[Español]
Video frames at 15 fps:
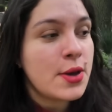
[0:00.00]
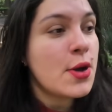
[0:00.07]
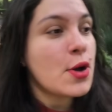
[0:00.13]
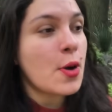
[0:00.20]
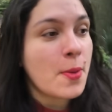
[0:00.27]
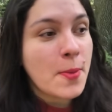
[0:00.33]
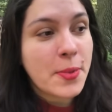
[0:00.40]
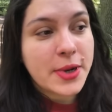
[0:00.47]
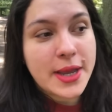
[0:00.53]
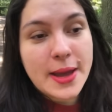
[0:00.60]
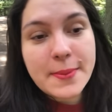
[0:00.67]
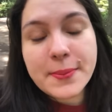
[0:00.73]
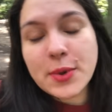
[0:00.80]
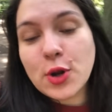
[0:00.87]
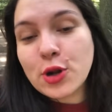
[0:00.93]
como por
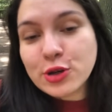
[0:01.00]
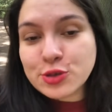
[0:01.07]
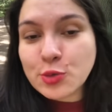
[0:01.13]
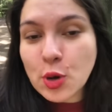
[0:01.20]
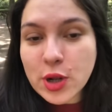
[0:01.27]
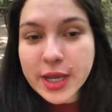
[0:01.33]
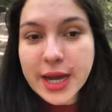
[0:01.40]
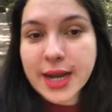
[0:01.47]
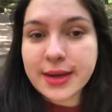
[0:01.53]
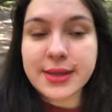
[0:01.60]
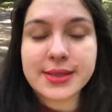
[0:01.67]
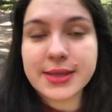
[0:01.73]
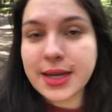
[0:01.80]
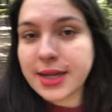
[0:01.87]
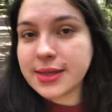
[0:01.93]
ejemplo los
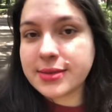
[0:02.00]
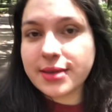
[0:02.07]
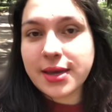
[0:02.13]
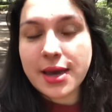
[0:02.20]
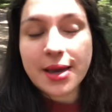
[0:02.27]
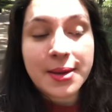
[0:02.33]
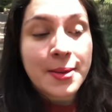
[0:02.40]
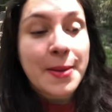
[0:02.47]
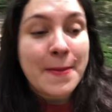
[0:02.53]
volcanes que les dije.